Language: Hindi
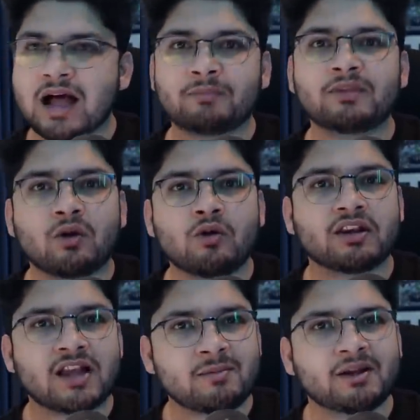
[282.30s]
आप देखो
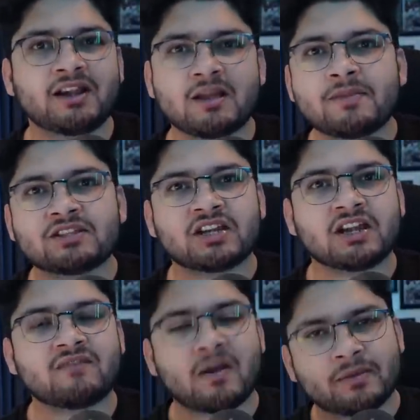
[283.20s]
रियल मेडिट ने अपना
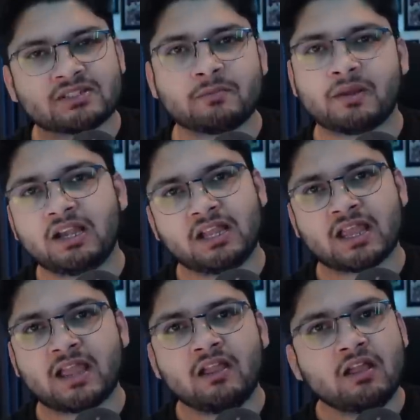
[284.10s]
स्टेडियम वापस से बिल्ड
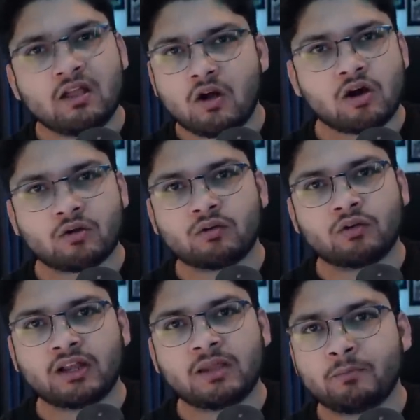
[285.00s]
किया है और
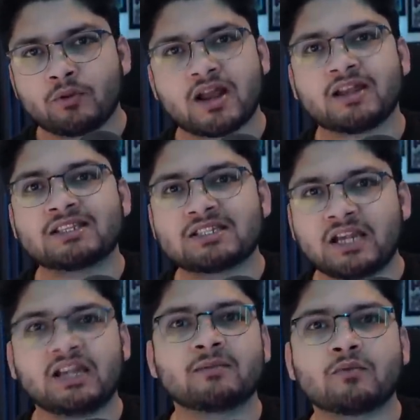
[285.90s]
उन्होंने पुराने
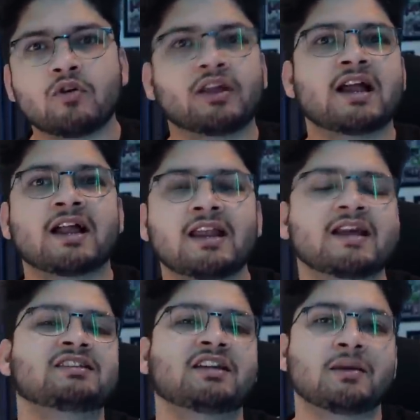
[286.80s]
स्टेडियम को गिरा के
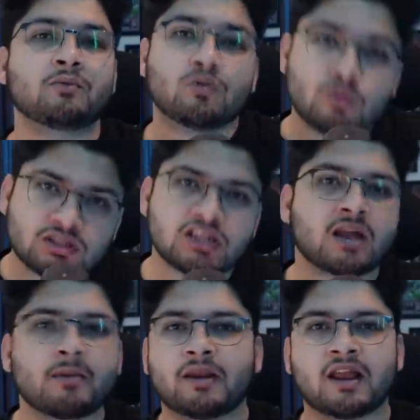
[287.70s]
नया स्टेडियम उसी
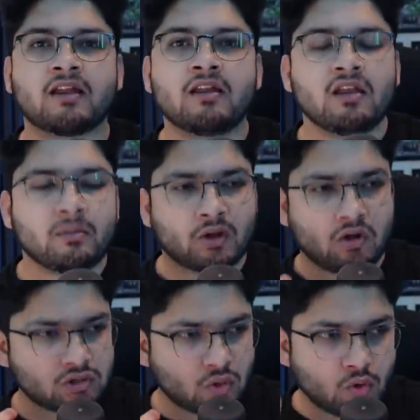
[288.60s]
जगह पे बनाया
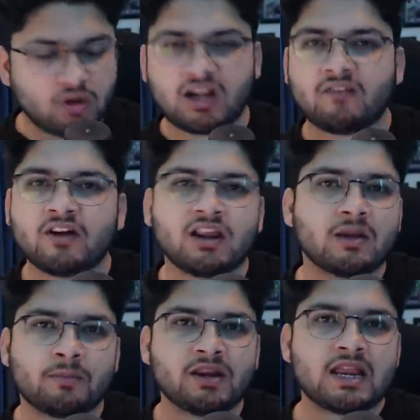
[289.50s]
बिकॉज ओल्ड ट्रेफर्ड की
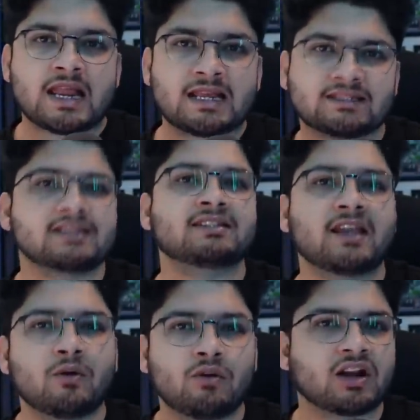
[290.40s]
अपनी एक एसेंस है
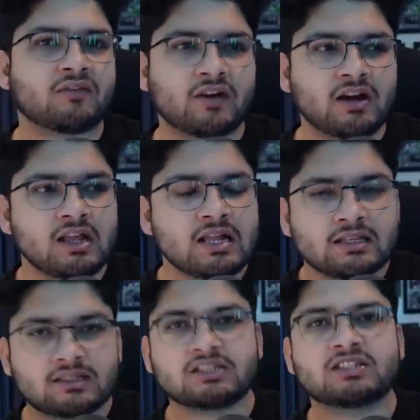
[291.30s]
ओल्ड ट्रेफर्ड
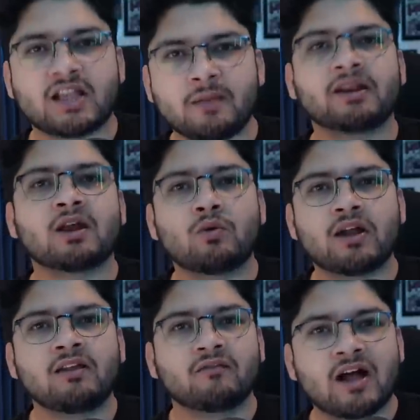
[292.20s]
जिस जगह बना हुआ
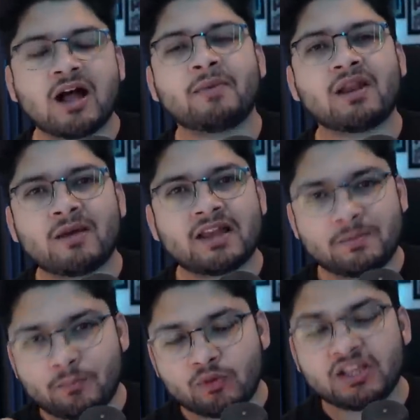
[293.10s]
है वहाँ पर हमारी
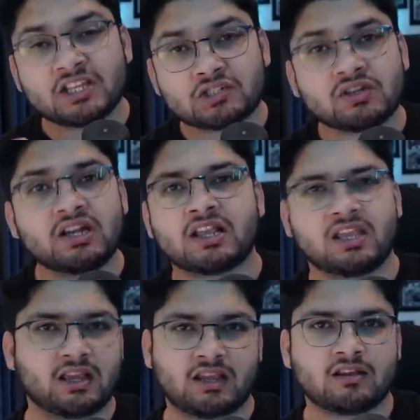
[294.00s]
पूरी हिस्ट्री
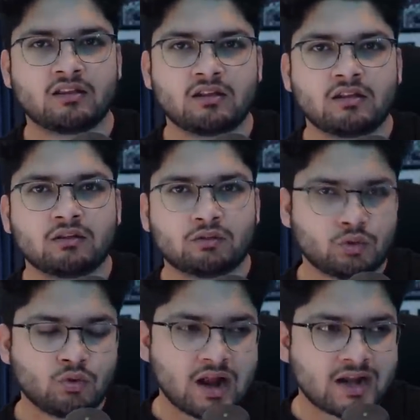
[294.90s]
लिखी गई है तो
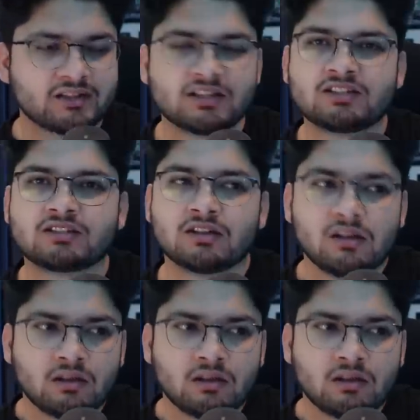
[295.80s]
यू कान जस्ट